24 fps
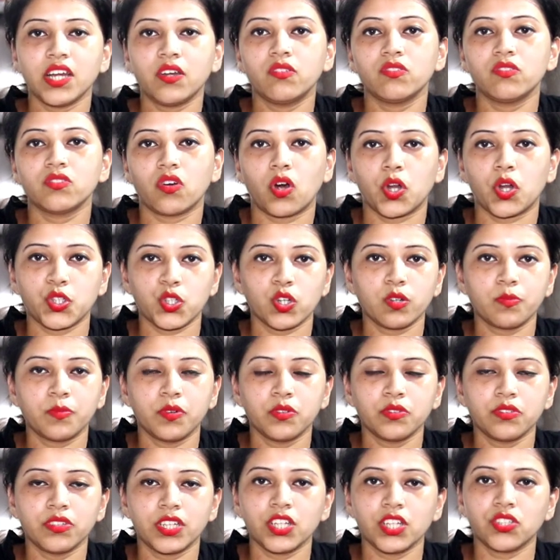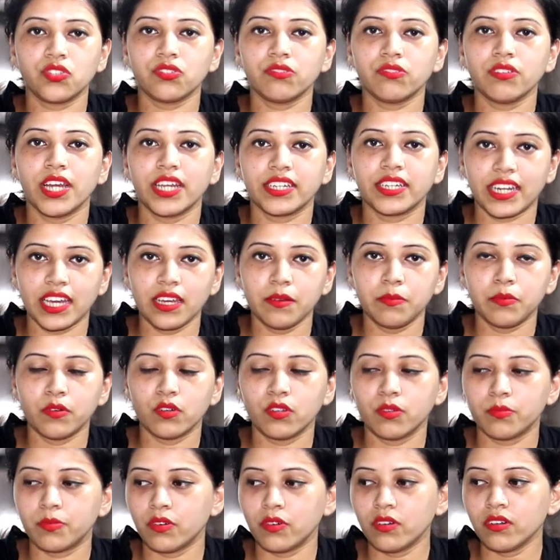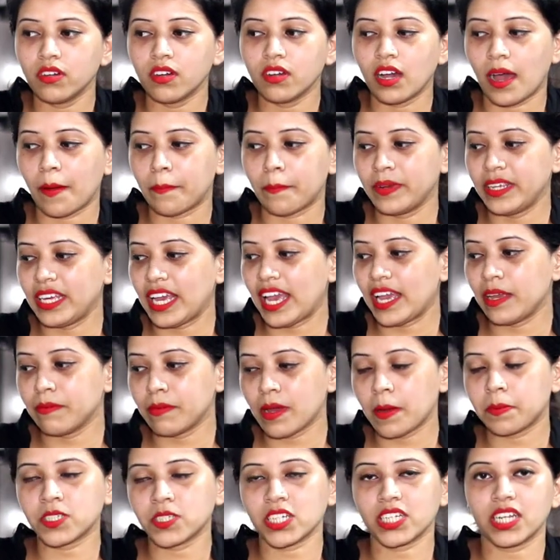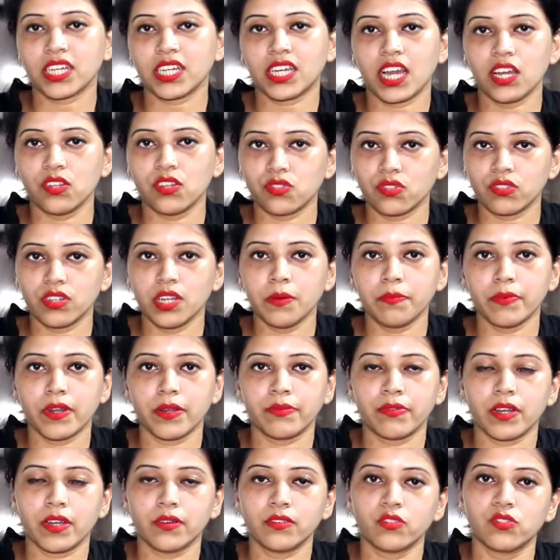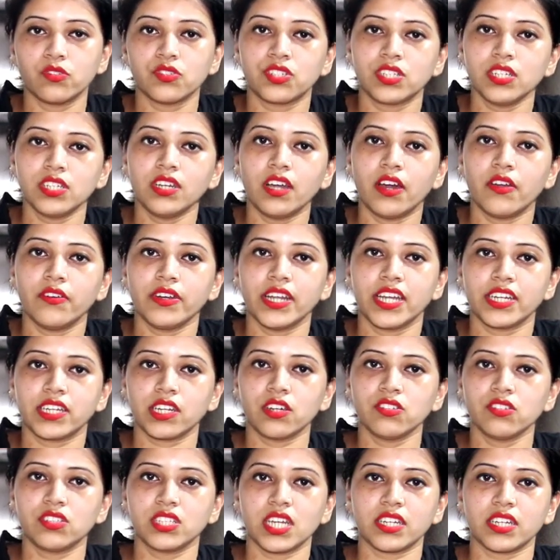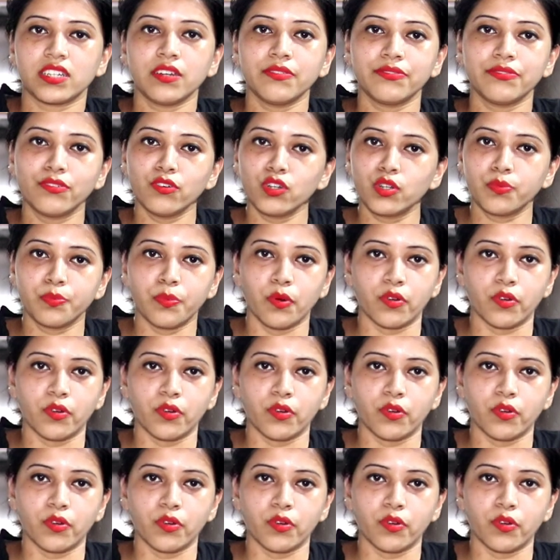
দেখুন দর্শক বন্ধুদের জন্য এটাই বলবো আমি এই ব্যবসাটাকে এই জন্যই প্রেফার করছি কারণ এটা হচ্ছে একটা ফুড